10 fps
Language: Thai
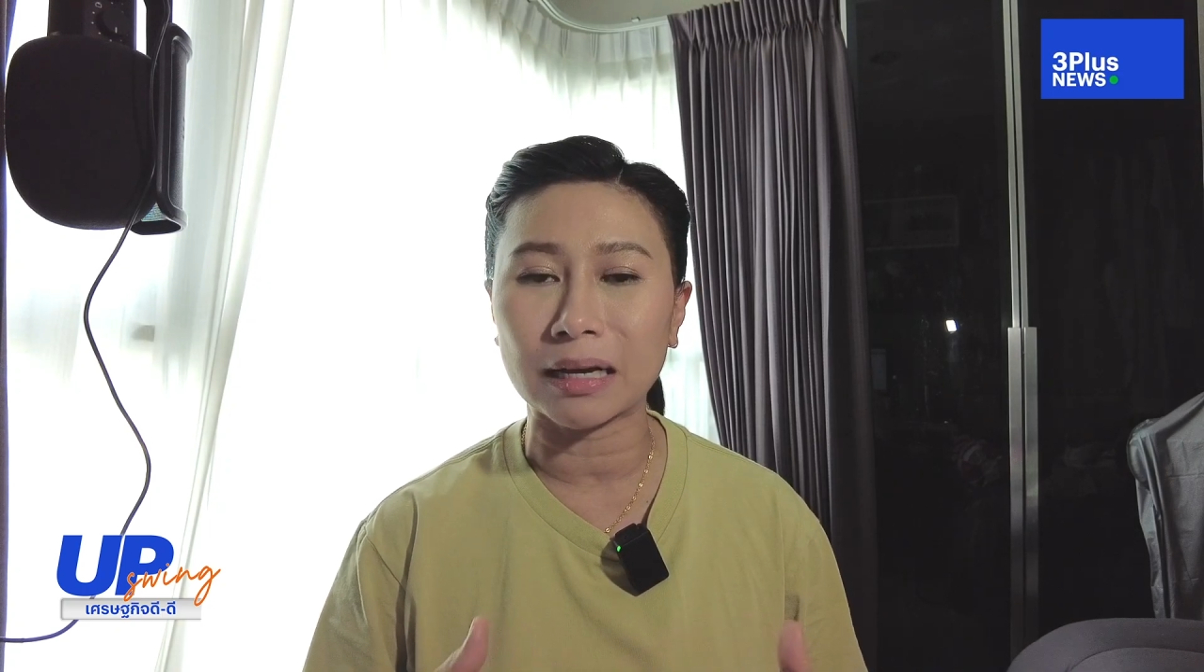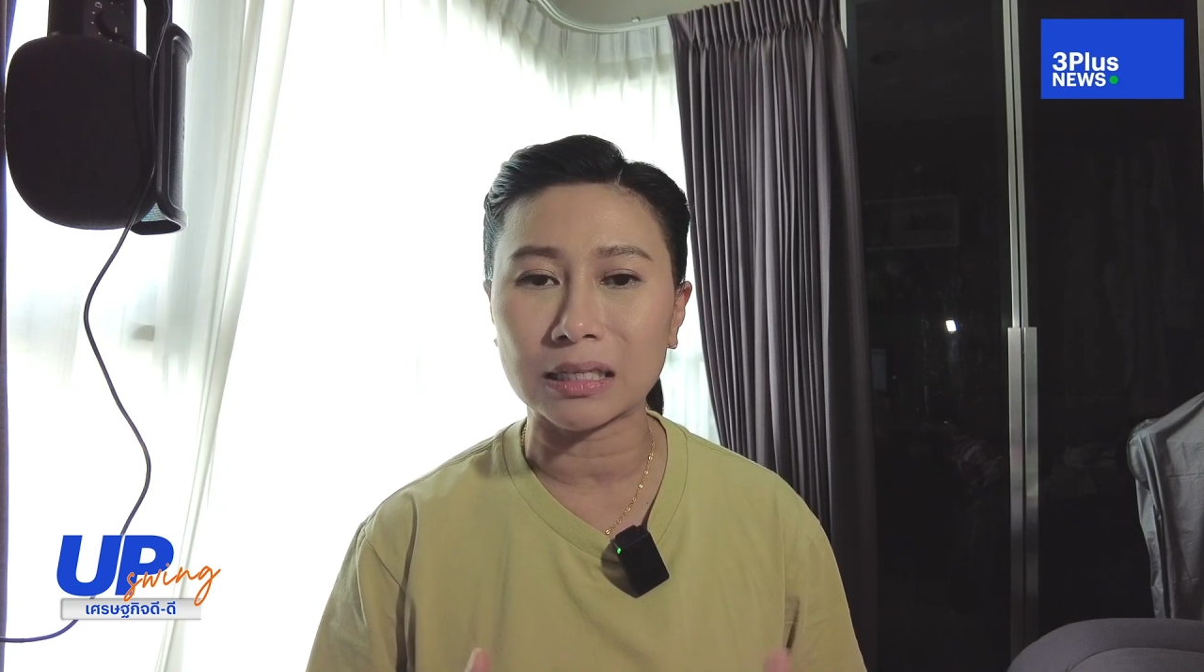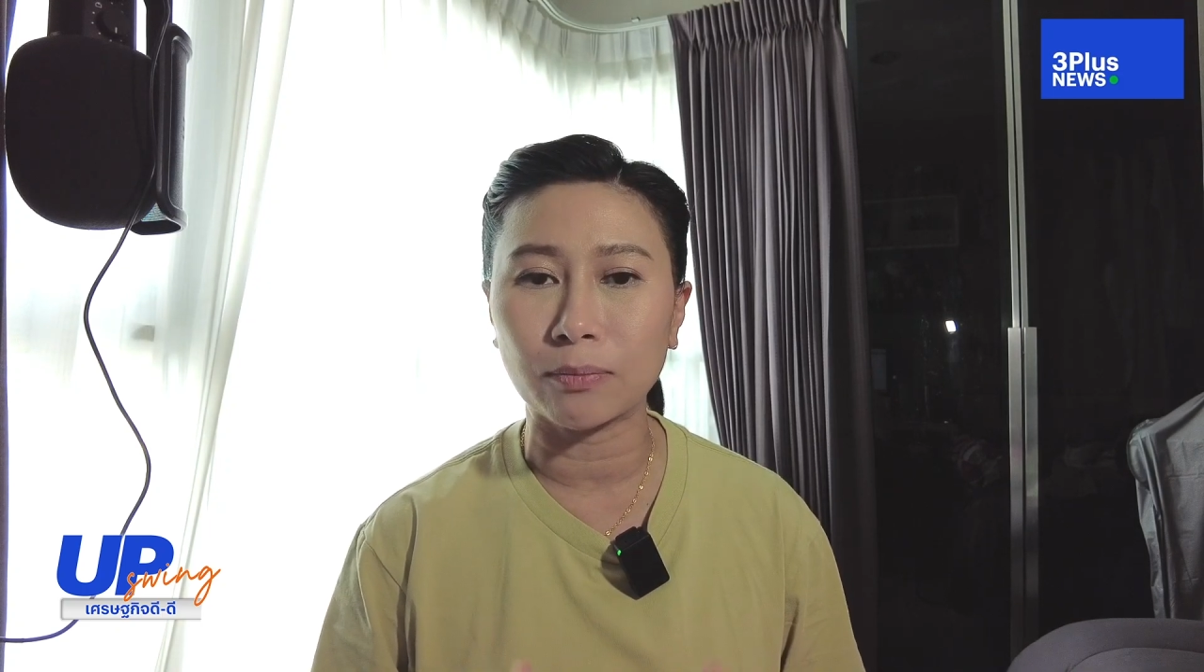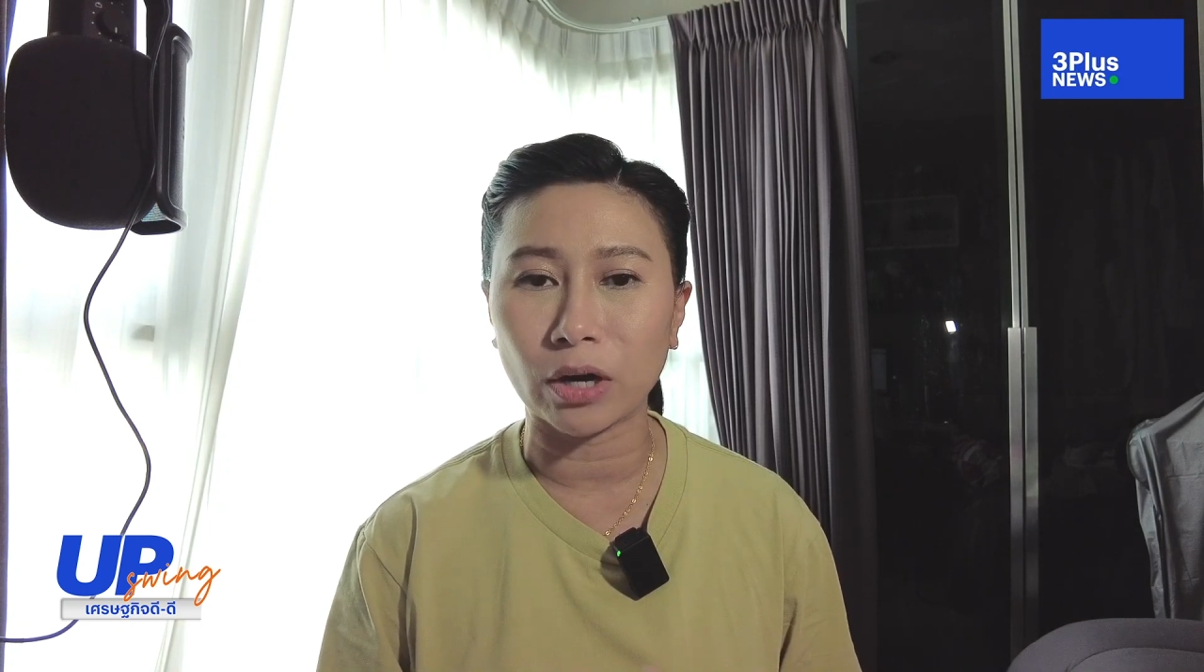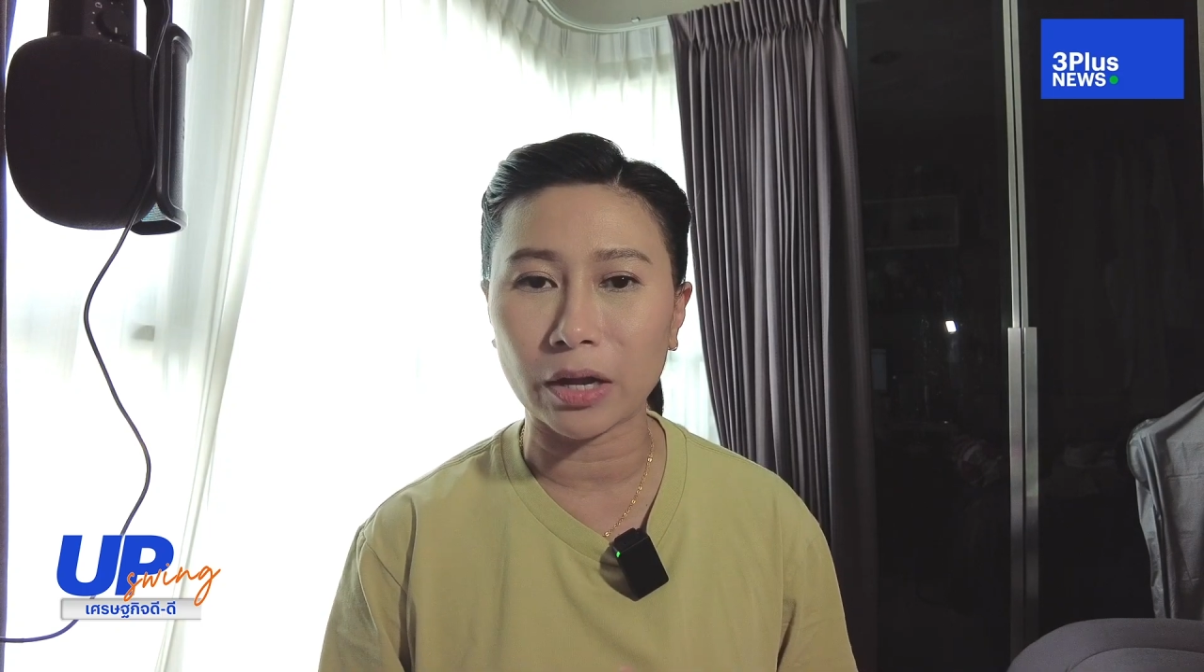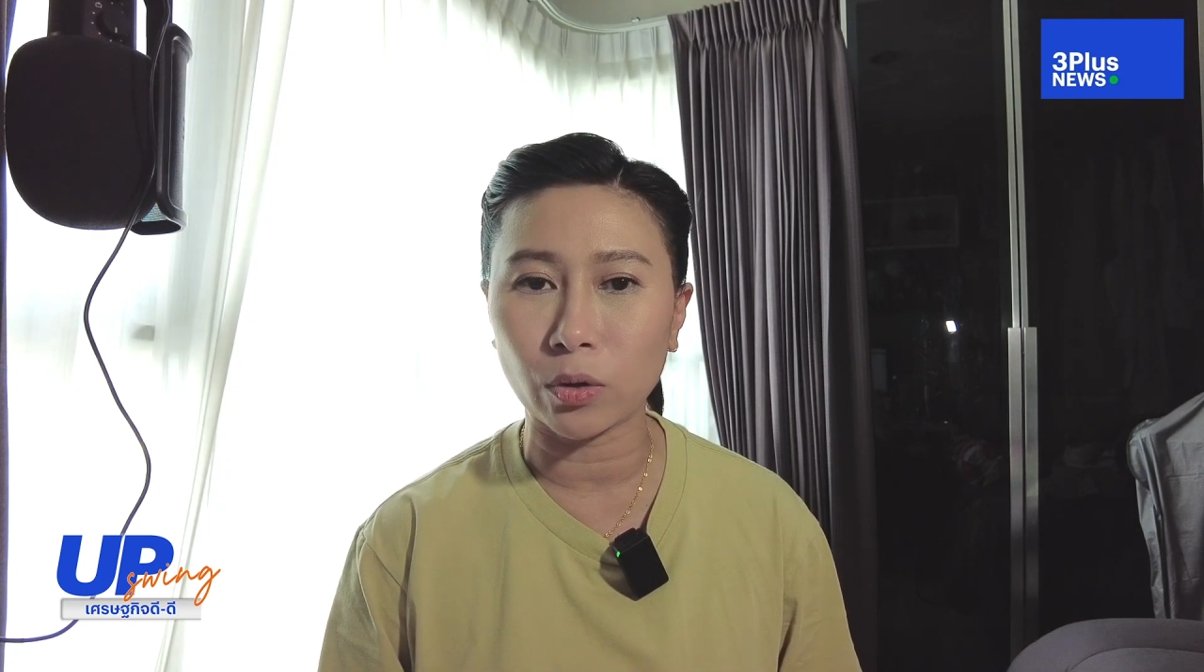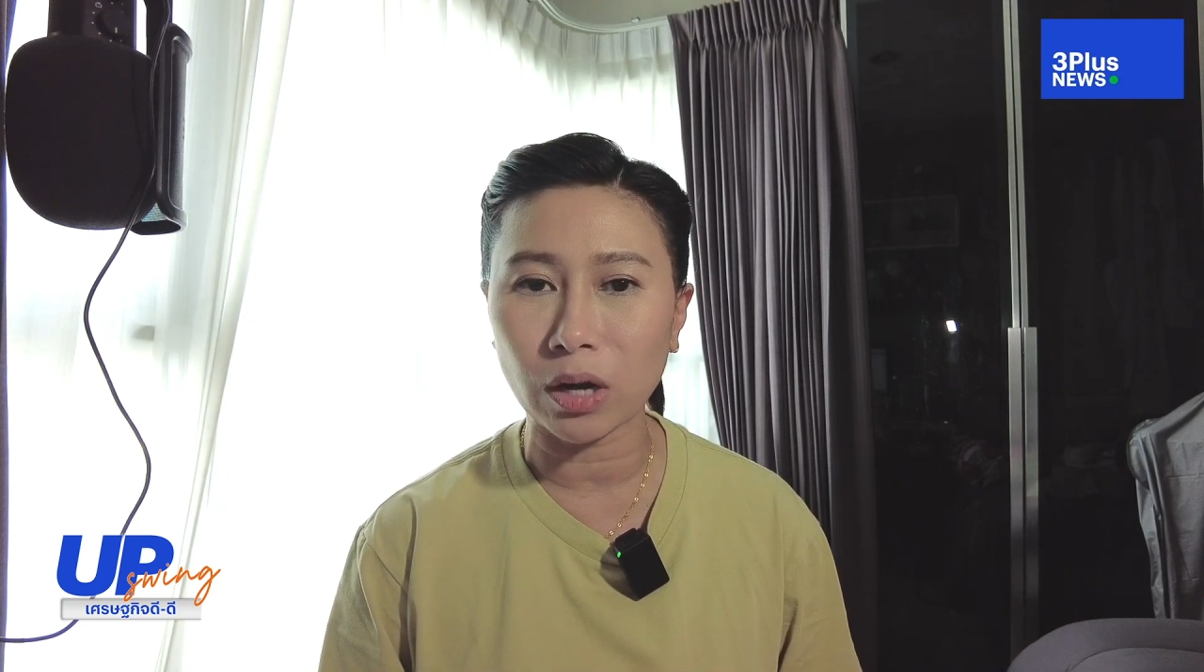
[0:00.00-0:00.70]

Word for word: ลังจะหมดอายุ